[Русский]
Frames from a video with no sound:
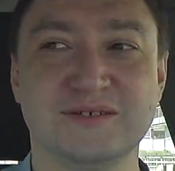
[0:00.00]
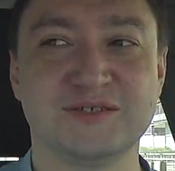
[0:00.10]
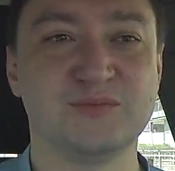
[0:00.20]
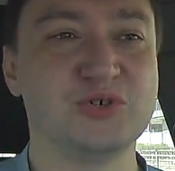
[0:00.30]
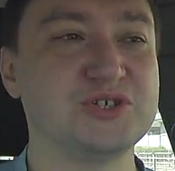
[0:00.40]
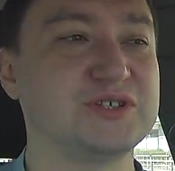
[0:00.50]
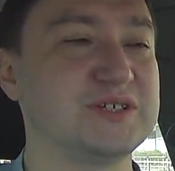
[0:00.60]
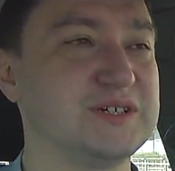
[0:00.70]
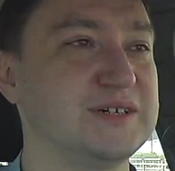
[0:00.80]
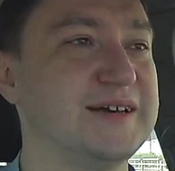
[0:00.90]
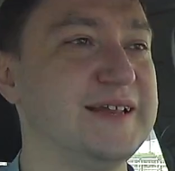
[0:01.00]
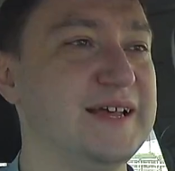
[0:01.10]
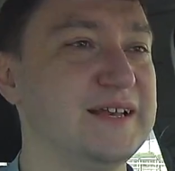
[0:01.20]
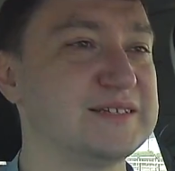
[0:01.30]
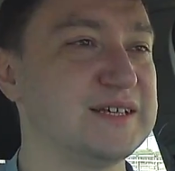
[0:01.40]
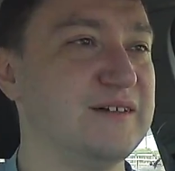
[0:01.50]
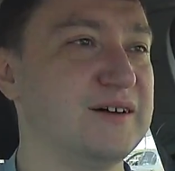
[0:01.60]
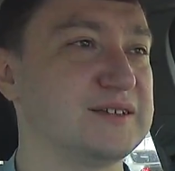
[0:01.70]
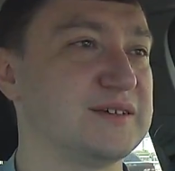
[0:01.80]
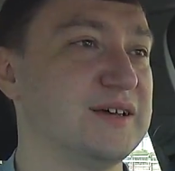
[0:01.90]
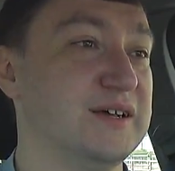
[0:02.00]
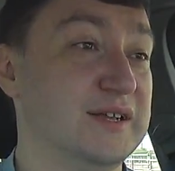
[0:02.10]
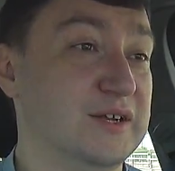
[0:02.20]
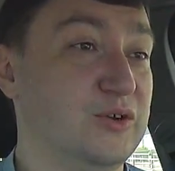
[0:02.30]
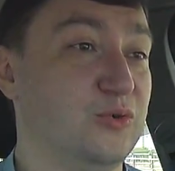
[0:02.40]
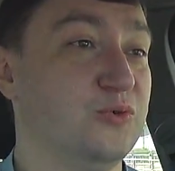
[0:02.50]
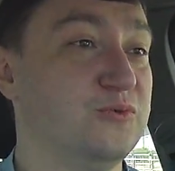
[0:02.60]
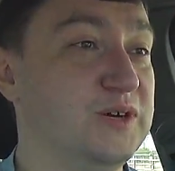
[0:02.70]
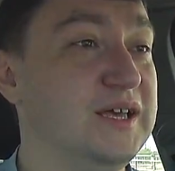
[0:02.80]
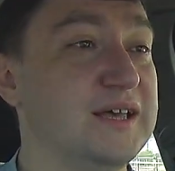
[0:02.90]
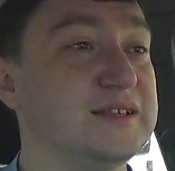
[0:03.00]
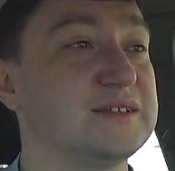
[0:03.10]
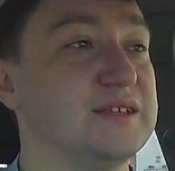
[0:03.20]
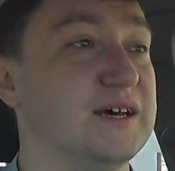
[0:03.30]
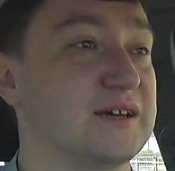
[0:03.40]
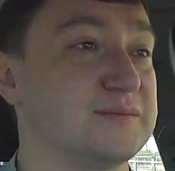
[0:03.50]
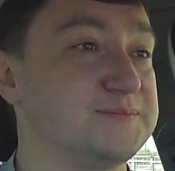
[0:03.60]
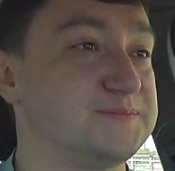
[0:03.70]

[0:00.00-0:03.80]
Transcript: сможет их реализовать. Увы, это так.